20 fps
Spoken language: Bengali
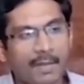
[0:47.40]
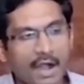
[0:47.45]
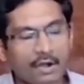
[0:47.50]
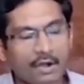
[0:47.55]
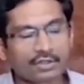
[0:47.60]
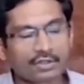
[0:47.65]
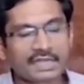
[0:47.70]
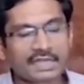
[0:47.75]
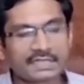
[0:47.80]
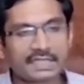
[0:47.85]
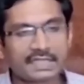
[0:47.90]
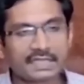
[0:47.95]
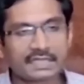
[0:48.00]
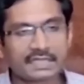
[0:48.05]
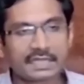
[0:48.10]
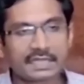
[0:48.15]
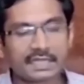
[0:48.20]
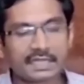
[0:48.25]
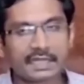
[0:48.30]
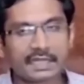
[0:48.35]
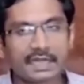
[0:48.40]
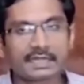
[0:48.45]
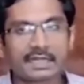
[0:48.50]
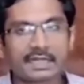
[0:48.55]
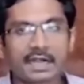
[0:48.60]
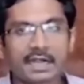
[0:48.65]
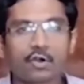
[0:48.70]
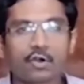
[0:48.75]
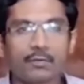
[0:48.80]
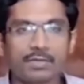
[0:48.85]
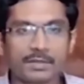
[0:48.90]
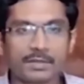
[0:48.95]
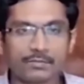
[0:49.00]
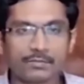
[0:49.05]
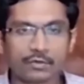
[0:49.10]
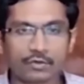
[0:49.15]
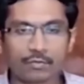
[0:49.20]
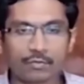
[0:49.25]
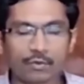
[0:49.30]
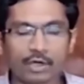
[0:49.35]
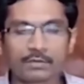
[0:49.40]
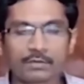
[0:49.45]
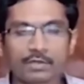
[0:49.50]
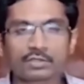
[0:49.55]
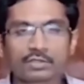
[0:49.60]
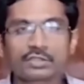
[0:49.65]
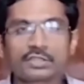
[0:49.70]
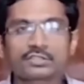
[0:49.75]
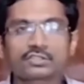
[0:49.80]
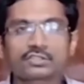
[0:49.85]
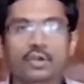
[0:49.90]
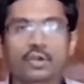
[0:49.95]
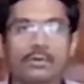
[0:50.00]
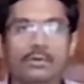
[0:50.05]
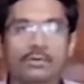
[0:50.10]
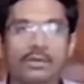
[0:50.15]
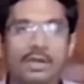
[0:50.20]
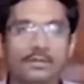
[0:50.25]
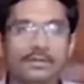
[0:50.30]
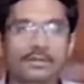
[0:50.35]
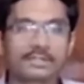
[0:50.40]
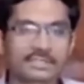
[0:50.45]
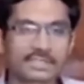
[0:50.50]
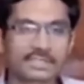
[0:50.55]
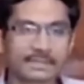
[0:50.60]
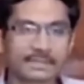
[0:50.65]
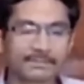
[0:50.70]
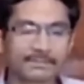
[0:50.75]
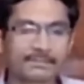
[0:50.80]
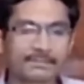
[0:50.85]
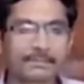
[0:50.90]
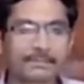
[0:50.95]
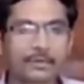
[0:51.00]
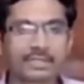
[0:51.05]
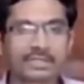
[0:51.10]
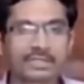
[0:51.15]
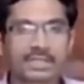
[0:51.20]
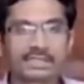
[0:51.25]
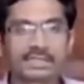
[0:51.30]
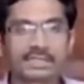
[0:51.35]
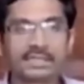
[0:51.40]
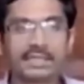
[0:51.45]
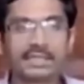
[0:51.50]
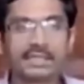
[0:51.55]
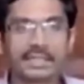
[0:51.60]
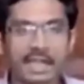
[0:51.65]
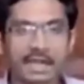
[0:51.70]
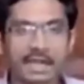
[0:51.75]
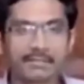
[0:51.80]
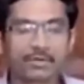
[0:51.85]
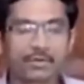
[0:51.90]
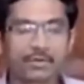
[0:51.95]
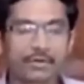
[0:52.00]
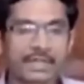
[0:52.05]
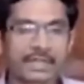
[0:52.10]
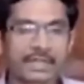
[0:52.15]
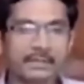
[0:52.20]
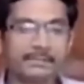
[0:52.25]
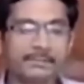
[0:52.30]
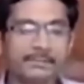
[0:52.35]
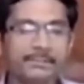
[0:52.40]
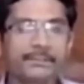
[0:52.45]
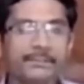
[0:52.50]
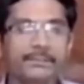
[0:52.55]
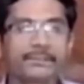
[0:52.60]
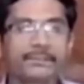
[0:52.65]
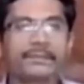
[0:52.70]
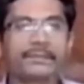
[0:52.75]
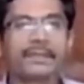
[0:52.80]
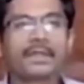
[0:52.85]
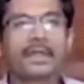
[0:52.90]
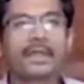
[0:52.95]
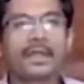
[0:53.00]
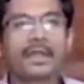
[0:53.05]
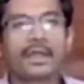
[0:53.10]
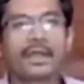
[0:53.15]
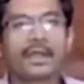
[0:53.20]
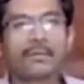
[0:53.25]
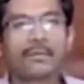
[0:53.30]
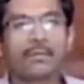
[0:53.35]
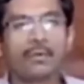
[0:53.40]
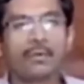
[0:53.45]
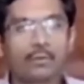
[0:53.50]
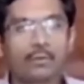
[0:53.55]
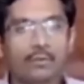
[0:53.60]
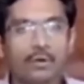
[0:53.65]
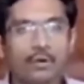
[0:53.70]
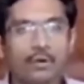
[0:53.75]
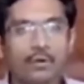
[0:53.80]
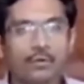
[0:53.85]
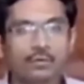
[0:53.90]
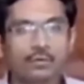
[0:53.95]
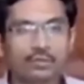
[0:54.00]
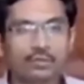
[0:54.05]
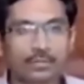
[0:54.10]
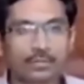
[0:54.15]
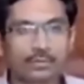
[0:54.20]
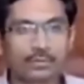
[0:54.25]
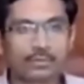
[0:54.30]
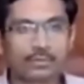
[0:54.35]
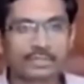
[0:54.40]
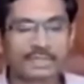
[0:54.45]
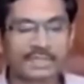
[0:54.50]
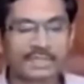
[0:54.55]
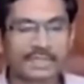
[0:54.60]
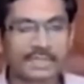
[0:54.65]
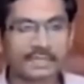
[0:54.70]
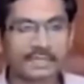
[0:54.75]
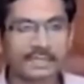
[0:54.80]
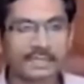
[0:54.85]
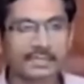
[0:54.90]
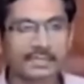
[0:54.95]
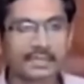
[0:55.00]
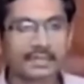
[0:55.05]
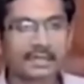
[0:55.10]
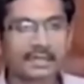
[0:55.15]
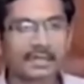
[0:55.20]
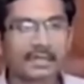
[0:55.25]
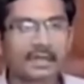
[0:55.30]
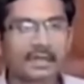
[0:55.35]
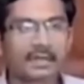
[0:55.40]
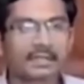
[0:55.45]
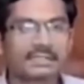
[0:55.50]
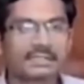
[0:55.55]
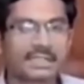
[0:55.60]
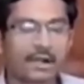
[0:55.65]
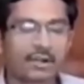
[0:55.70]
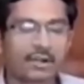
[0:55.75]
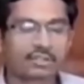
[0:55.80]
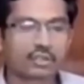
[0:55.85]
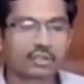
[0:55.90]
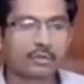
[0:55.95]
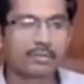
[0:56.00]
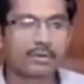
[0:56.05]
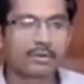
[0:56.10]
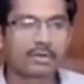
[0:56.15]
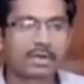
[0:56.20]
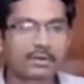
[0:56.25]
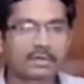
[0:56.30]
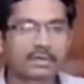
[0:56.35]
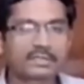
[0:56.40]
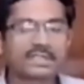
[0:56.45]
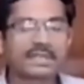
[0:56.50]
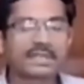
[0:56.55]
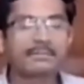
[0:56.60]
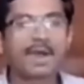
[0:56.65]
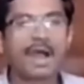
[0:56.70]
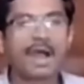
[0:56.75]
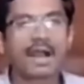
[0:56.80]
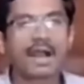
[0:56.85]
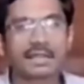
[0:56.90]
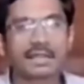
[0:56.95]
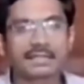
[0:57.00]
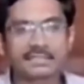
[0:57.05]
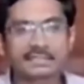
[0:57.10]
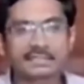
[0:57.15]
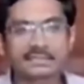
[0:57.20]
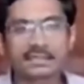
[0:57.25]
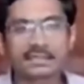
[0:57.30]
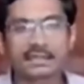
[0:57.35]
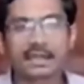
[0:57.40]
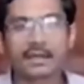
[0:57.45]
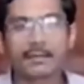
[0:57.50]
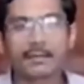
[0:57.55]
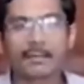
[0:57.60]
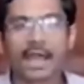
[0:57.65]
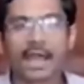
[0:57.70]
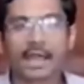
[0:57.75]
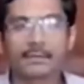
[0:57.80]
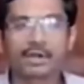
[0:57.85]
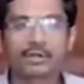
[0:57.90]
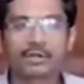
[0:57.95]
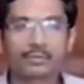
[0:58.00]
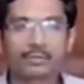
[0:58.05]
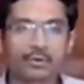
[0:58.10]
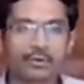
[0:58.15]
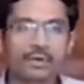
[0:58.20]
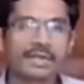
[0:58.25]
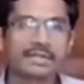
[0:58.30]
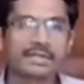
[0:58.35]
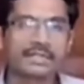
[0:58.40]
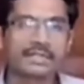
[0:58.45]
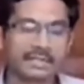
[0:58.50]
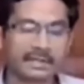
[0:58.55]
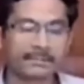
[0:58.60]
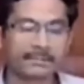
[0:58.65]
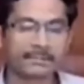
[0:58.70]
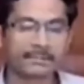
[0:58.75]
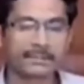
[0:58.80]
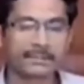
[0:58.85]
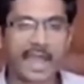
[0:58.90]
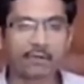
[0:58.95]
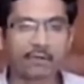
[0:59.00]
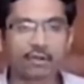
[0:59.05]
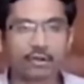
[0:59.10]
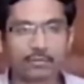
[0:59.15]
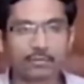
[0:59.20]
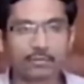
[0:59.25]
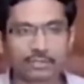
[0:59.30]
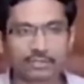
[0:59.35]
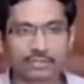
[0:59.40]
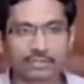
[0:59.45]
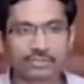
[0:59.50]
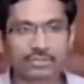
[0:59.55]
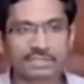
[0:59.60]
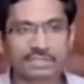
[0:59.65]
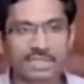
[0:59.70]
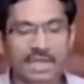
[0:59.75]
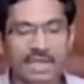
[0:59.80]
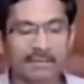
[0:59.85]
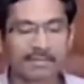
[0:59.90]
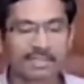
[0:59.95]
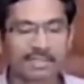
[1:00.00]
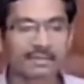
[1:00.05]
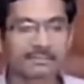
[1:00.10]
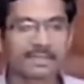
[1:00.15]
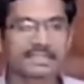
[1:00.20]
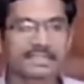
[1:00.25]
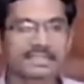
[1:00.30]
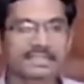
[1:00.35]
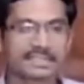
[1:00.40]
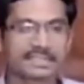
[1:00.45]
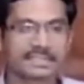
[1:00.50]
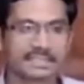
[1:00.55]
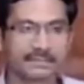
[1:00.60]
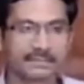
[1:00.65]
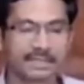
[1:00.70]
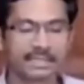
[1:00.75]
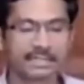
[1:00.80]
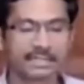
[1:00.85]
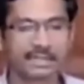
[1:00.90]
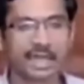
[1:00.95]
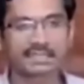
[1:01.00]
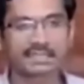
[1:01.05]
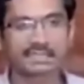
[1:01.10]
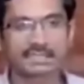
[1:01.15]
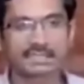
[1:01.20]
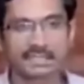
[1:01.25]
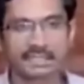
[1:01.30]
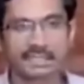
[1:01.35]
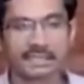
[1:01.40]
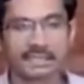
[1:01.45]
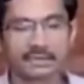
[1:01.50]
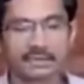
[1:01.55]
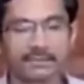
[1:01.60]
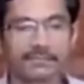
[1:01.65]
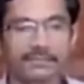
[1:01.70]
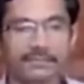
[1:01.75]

বারো তারিখ থেকে এটার অভিমুখ পরিবর্তনের সম্ভাবনা রয়েছে অর্থাৎ রিকার্ভ করে পূর্ব উত্তর পূর্ব দিকে যাওয়ার সম্ভাবনা রয়েছে বাংলাদেশ মায়ানমার উপকূলের দিকে এখনও পর্যন্ত যা আমাদের বেস্ট এস্টিমেট আজকের দিনে